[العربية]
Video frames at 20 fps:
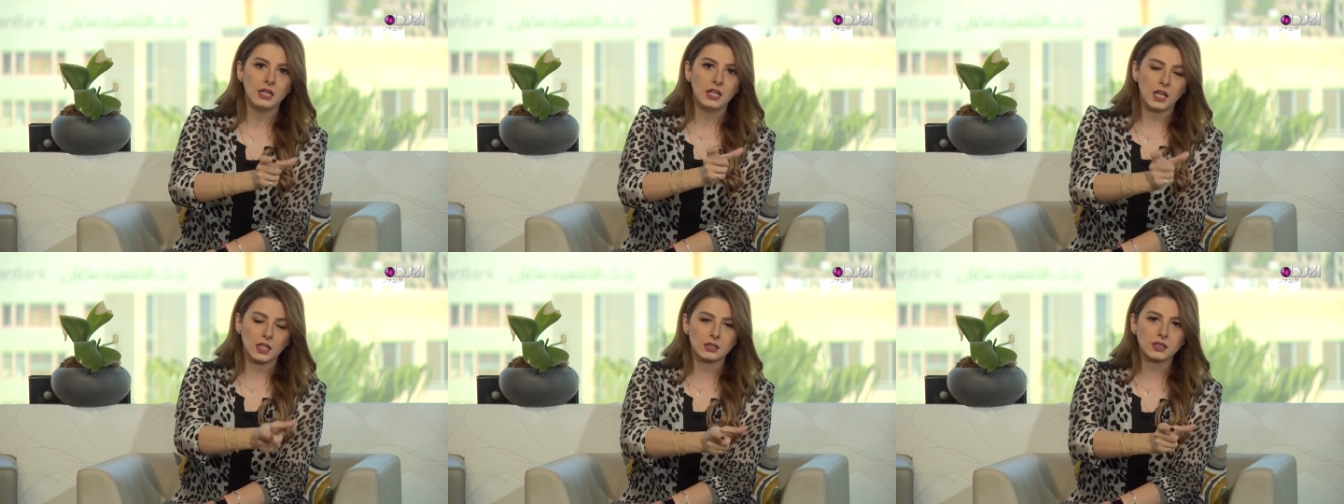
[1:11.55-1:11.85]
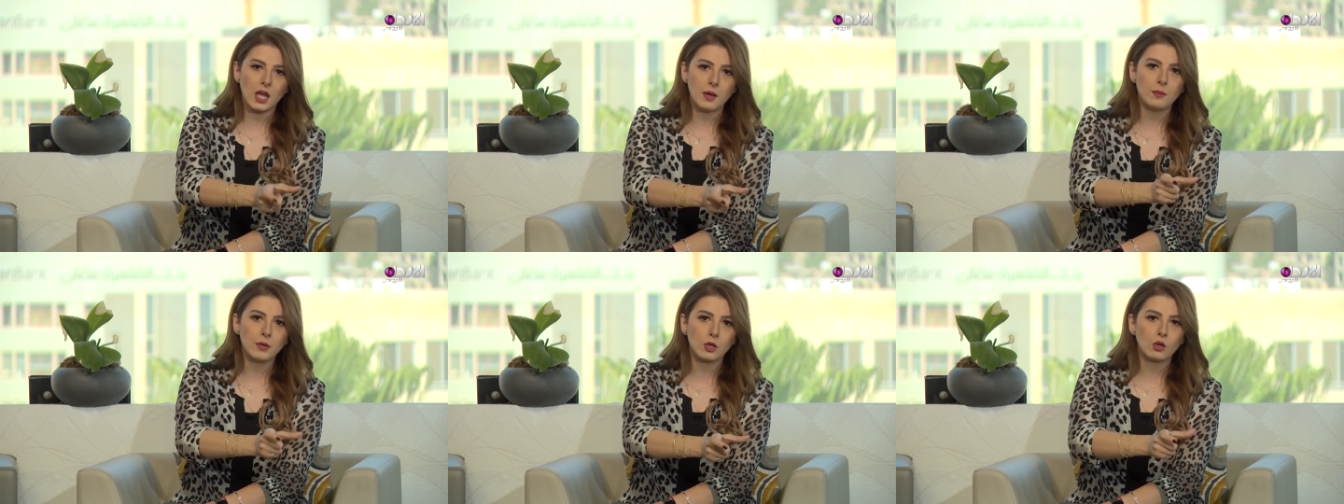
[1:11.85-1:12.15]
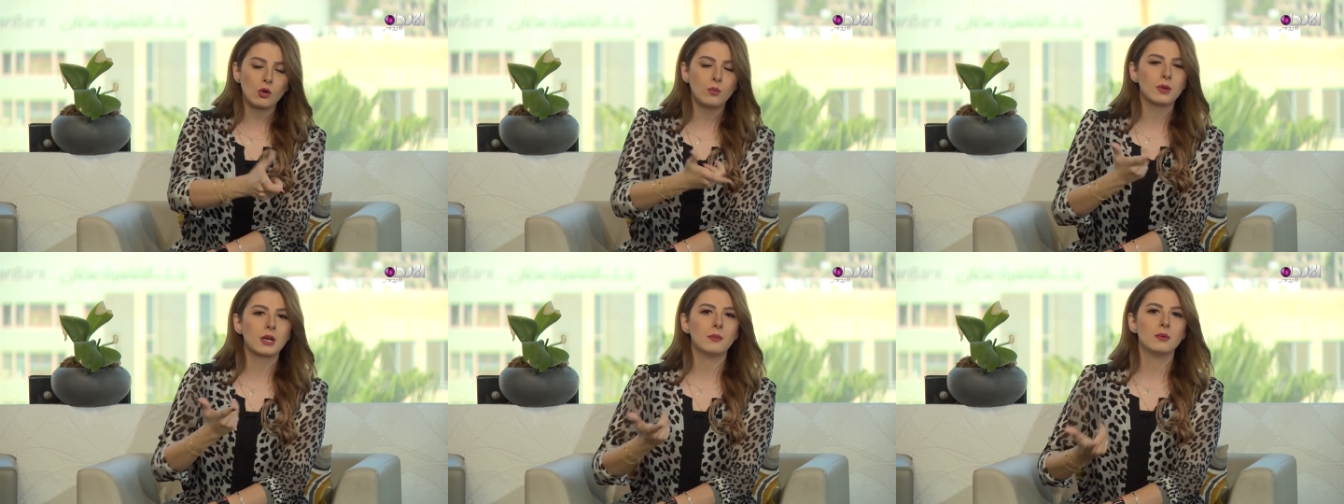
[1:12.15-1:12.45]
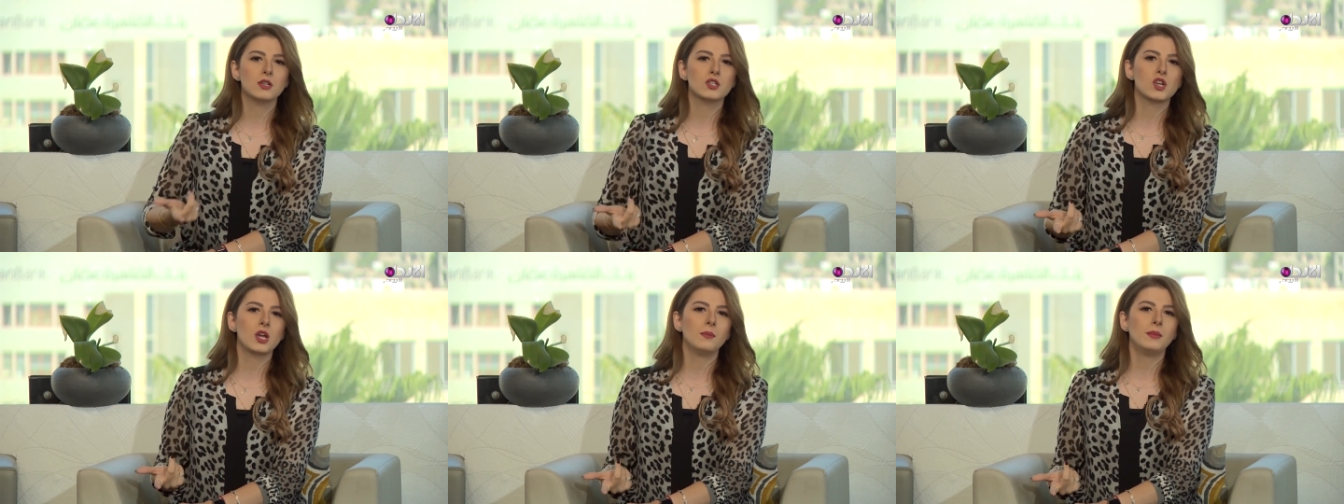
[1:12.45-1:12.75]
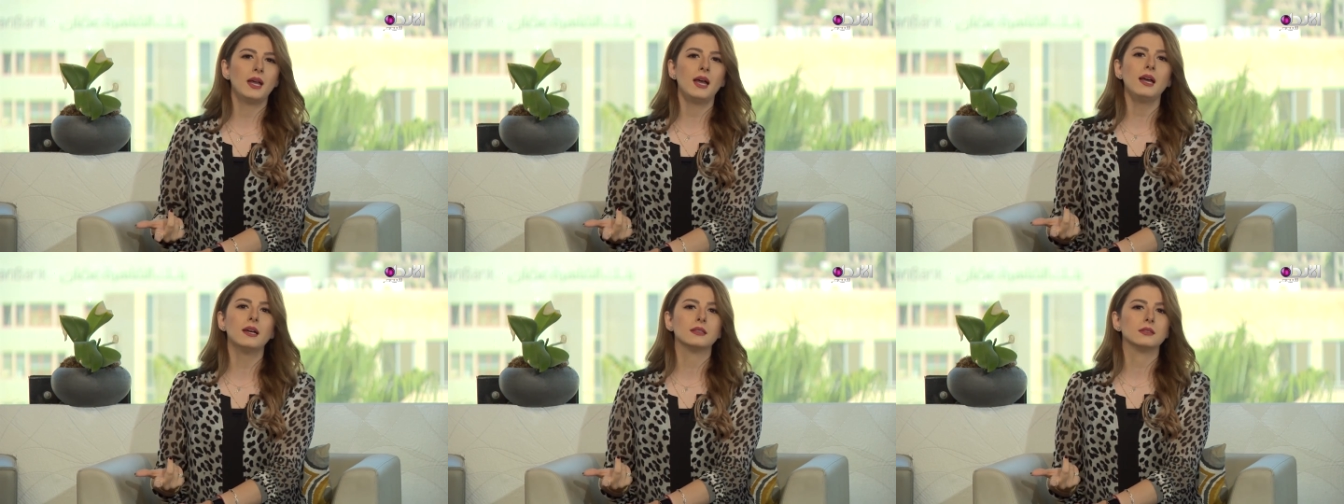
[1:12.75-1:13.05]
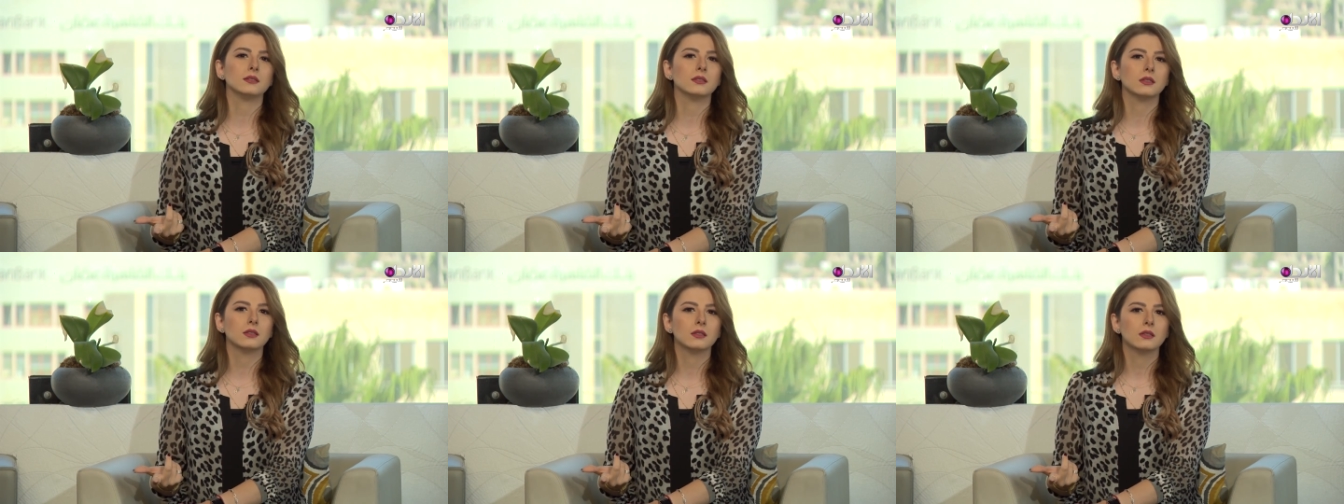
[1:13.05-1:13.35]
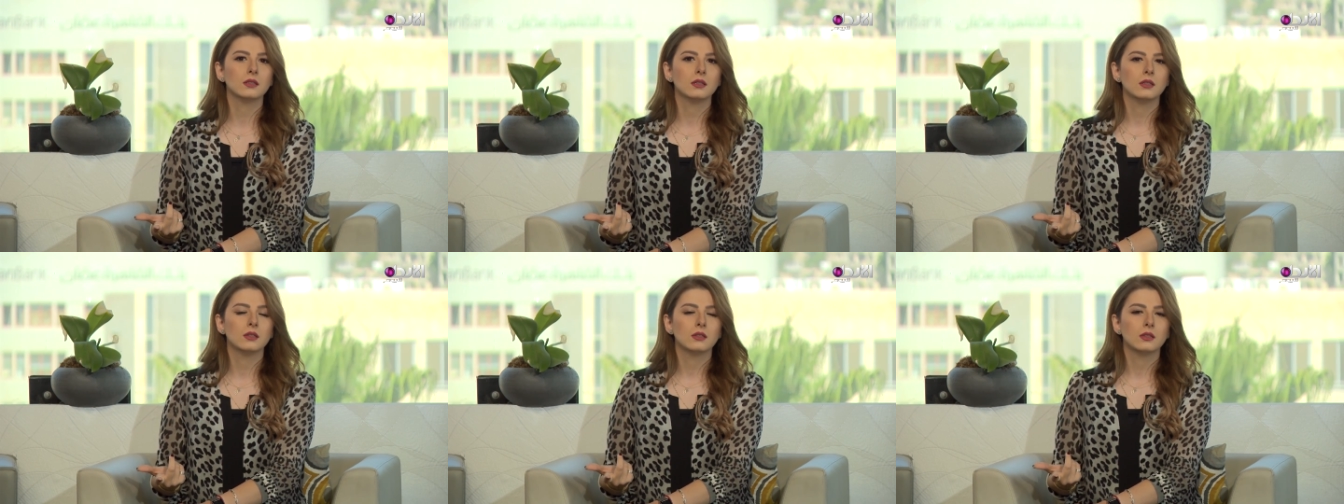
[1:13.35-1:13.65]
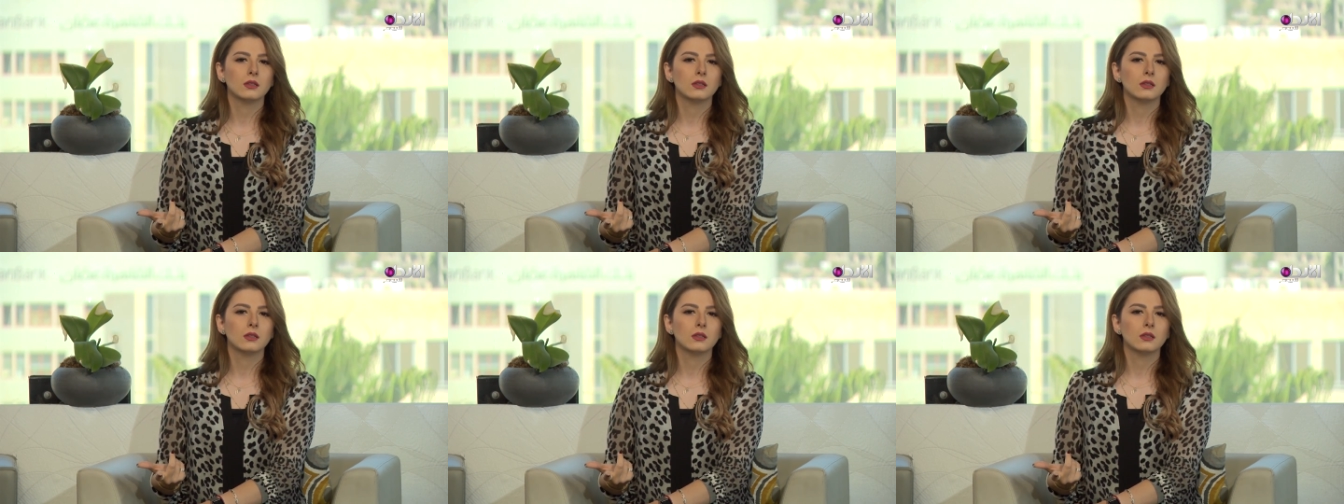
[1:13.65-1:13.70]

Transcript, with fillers: الطامة الكبرى بالجامعات صح